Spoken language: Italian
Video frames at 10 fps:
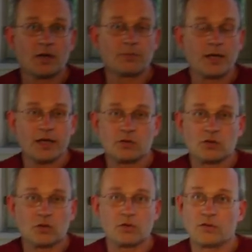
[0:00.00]

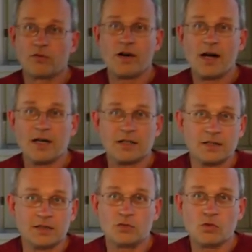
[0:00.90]
aperto
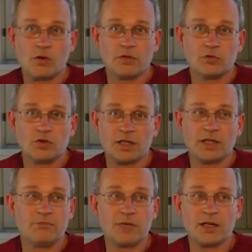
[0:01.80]
vari nuovi
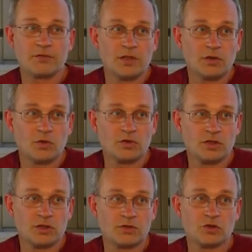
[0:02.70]
musei
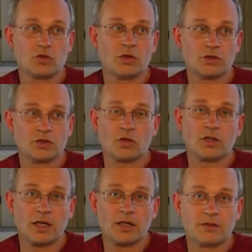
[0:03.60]
meravigliosi sulla
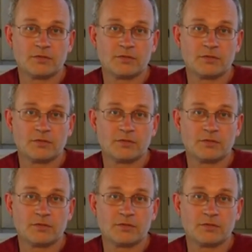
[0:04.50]
storia,